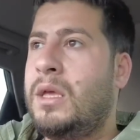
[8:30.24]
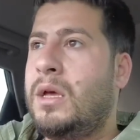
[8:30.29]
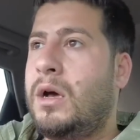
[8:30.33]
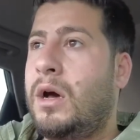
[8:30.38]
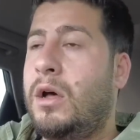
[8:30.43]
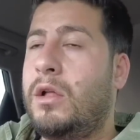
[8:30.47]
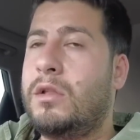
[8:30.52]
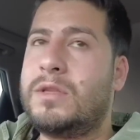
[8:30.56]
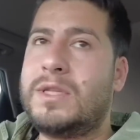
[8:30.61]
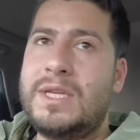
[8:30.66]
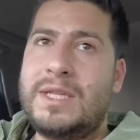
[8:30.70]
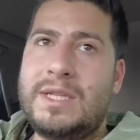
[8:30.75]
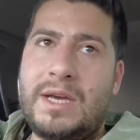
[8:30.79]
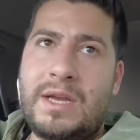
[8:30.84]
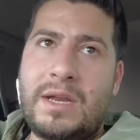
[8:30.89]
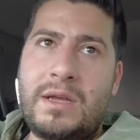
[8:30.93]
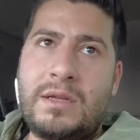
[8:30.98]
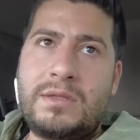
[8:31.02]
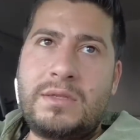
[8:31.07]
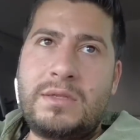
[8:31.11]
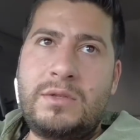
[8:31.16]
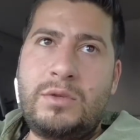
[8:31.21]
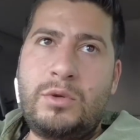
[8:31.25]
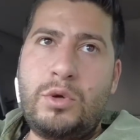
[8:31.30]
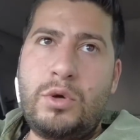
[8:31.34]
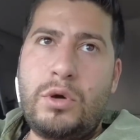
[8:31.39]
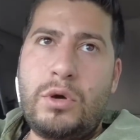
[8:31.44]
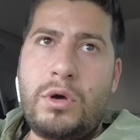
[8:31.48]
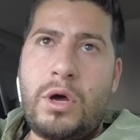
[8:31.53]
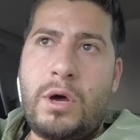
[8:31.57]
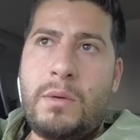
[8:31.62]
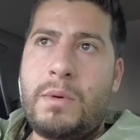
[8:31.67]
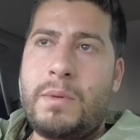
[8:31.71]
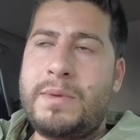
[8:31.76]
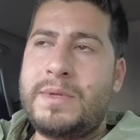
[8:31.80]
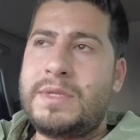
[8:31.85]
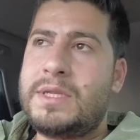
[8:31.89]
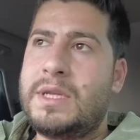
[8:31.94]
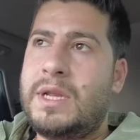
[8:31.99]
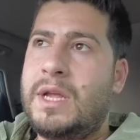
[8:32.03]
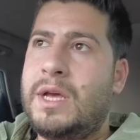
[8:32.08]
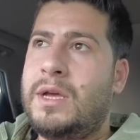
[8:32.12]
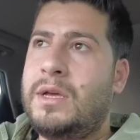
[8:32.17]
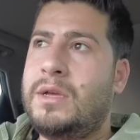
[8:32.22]
6 yıl garanti diyor ama
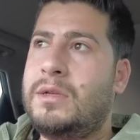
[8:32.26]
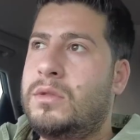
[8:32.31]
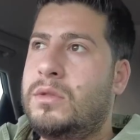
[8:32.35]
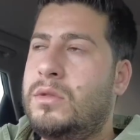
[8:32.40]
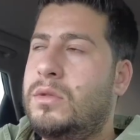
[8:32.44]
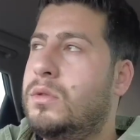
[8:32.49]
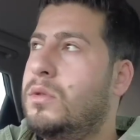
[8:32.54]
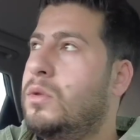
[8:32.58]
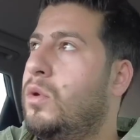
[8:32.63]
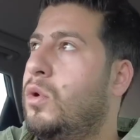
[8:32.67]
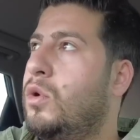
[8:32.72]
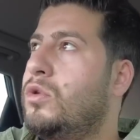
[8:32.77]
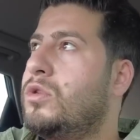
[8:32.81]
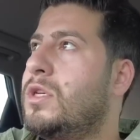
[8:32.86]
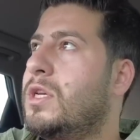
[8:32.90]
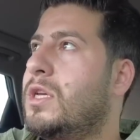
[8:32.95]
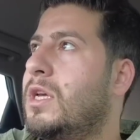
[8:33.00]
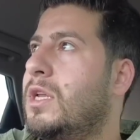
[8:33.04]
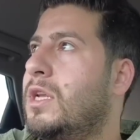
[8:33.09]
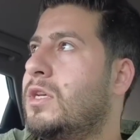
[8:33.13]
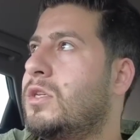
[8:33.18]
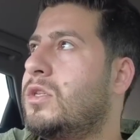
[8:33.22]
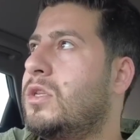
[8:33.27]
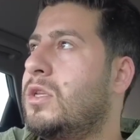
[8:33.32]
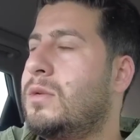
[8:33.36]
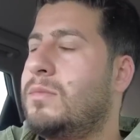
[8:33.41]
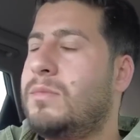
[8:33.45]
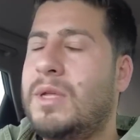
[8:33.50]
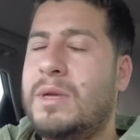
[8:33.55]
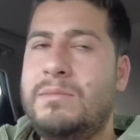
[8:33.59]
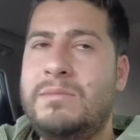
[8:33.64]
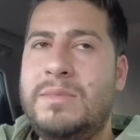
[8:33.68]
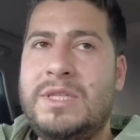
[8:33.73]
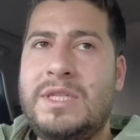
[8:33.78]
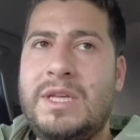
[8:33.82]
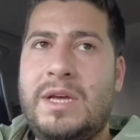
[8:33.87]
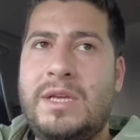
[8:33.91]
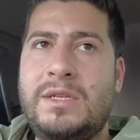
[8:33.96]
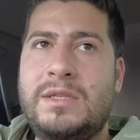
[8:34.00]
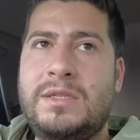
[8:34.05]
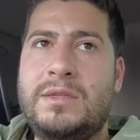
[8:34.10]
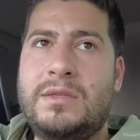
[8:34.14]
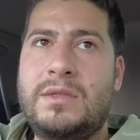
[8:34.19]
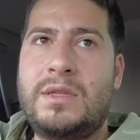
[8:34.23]
mesela önceki araçlarımdan bir
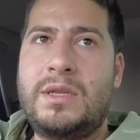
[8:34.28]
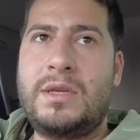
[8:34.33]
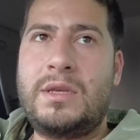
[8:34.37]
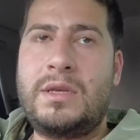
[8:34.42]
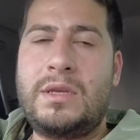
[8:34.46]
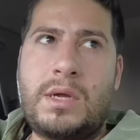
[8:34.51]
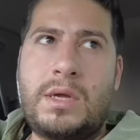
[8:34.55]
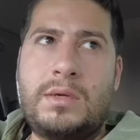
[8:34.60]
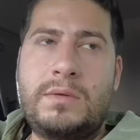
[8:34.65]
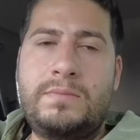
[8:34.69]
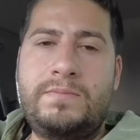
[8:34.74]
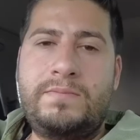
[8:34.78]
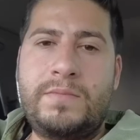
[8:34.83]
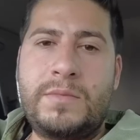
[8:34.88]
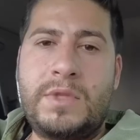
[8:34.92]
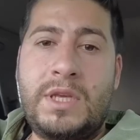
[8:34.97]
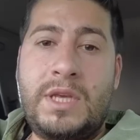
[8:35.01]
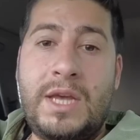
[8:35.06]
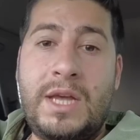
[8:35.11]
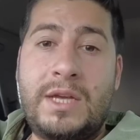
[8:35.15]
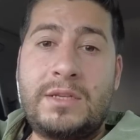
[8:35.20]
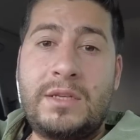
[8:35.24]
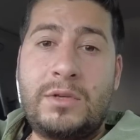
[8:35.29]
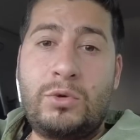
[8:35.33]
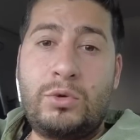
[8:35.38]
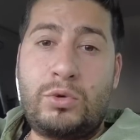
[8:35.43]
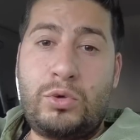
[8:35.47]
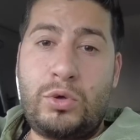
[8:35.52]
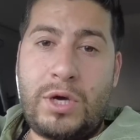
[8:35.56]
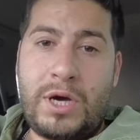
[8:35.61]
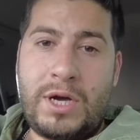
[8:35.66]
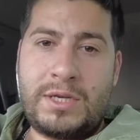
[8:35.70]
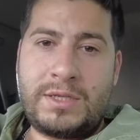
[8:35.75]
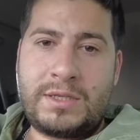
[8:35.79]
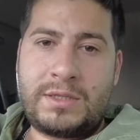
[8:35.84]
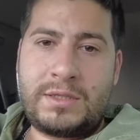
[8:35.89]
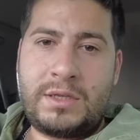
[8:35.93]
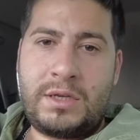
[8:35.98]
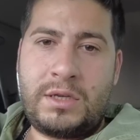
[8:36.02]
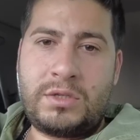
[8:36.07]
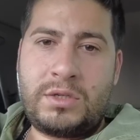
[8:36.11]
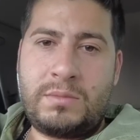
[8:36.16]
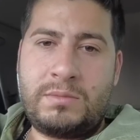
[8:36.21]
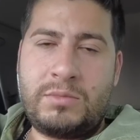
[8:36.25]
tanesinde gergi kütüğü arızası
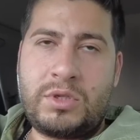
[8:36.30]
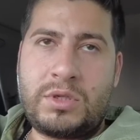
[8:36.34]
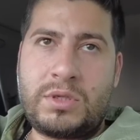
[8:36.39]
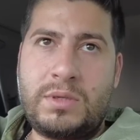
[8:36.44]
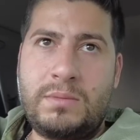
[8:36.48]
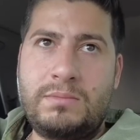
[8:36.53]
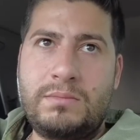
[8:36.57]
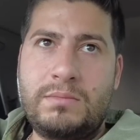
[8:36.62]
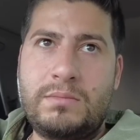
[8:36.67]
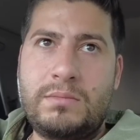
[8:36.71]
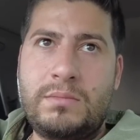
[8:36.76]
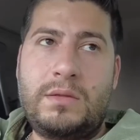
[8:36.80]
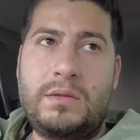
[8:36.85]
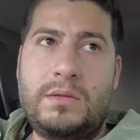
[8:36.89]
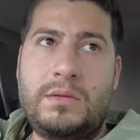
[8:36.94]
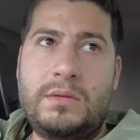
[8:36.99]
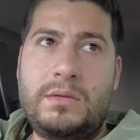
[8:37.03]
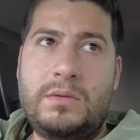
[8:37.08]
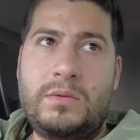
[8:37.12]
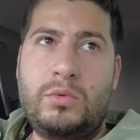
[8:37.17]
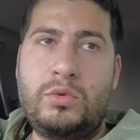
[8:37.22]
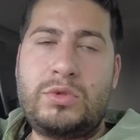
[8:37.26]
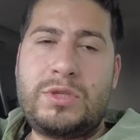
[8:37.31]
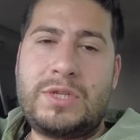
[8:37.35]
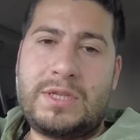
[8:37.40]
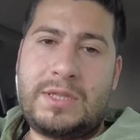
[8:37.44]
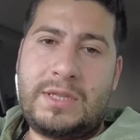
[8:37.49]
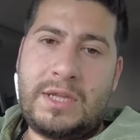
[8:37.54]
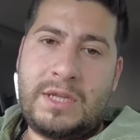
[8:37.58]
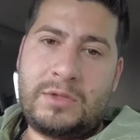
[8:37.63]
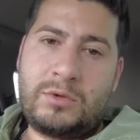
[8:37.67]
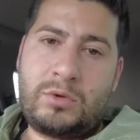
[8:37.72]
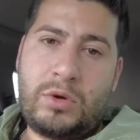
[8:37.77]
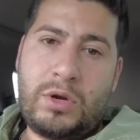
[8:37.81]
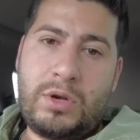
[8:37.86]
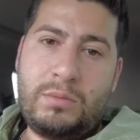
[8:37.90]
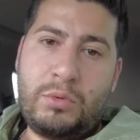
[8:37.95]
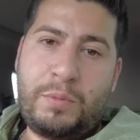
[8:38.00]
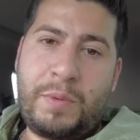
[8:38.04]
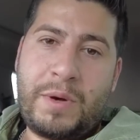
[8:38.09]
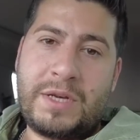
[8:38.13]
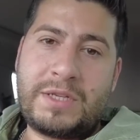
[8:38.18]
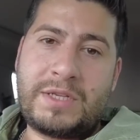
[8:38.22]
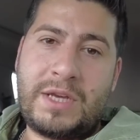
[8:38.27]
yaşamıştım. 3 yıldan sonra bu
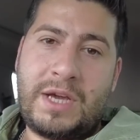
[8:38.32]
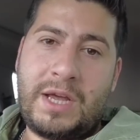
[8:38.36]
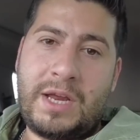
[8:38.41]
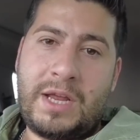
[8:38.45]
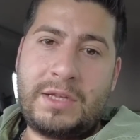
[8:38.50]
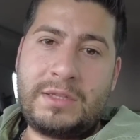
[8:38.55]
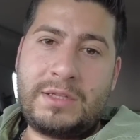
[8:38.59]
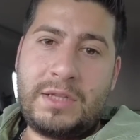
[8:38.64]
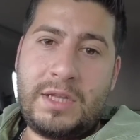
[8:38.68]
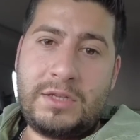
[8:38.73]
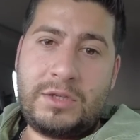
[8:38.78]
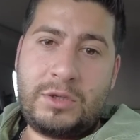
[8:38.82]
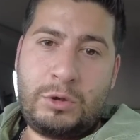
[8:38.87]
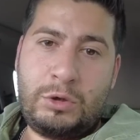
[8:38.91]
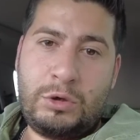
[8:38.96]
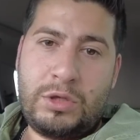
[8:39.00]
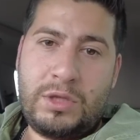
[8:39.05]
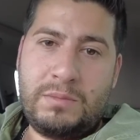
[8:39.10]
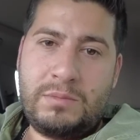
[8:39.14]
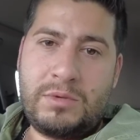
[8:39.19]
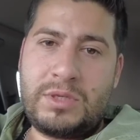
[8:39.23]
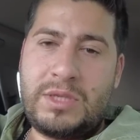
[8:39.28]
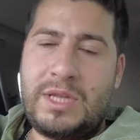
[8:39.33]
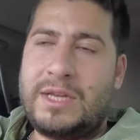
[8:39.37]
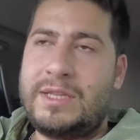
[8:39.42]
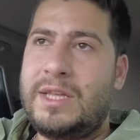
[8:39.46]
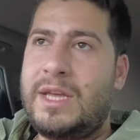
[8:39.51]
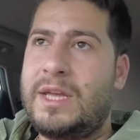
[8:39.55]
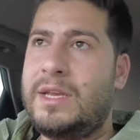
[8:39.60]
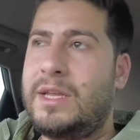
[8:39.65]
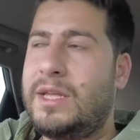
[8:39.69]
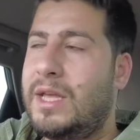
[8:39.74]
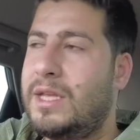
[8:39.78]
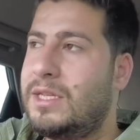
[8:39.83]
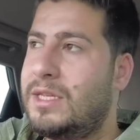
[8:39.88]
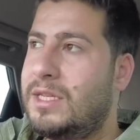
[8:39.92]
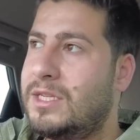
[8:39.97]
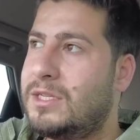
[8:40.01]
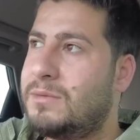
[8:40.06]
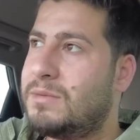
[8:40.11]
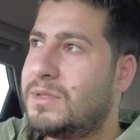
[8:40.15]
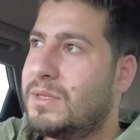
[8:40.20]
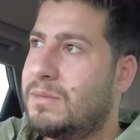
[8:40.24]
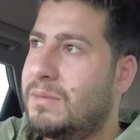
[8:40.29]
parça garantiden çıkıyor demişlerdi. Yani
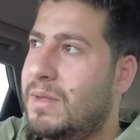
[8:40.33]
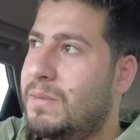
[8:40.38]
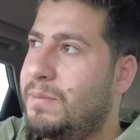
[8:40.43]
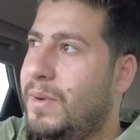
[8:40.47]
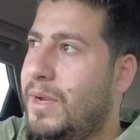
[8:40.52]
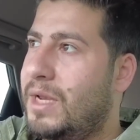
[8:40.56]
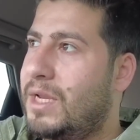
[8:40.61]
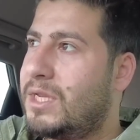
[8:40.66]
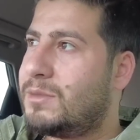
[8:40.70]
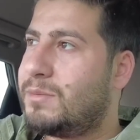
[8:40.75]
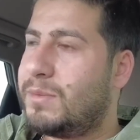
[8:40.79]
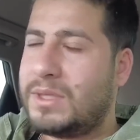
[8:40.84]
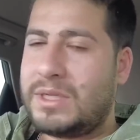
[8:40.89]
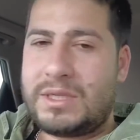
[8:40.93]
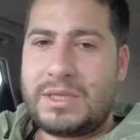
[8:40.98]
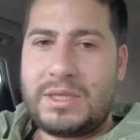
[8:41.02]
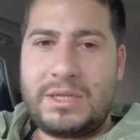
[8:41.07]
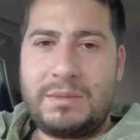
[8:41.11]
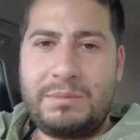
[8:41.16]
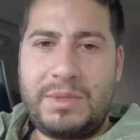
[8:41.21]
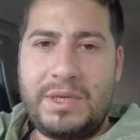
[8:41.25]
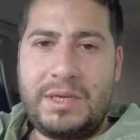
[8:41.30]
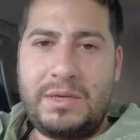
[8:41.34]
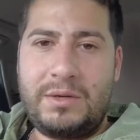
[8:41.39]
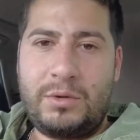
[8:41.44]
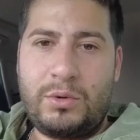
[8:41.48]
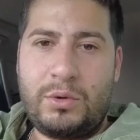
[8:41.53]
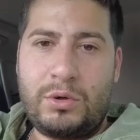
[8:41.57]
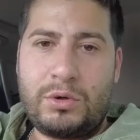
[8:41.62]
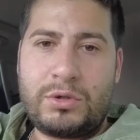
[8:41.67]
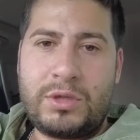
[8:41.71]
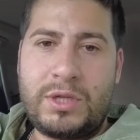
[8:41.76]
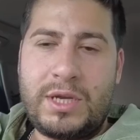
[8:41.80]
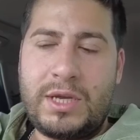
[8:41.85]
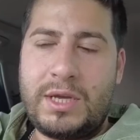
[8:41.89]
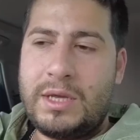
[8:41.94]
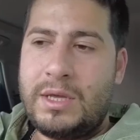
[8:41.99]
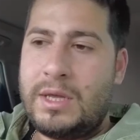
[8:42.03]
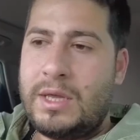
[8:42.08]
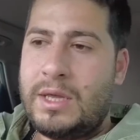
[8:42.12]
hiçbir zaman paylaşmadıkları bir orada